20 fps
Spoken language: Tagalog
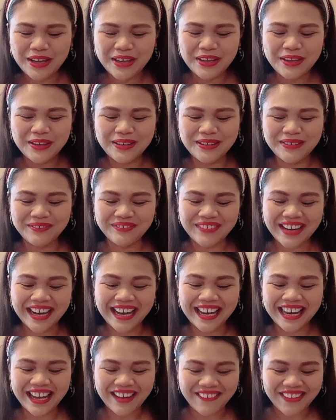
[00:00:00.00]
yung
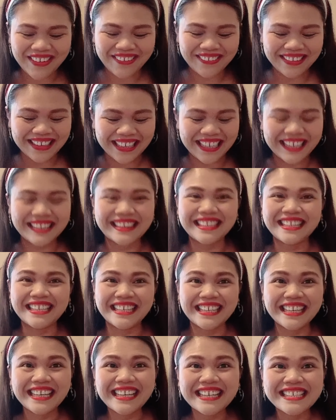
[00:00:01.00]
pangalawa ulit
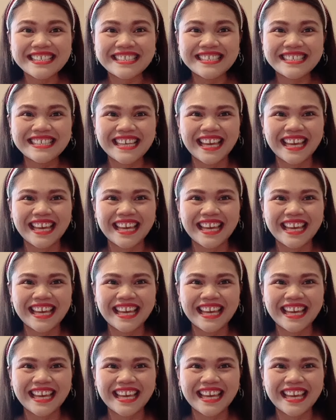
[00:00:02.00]
is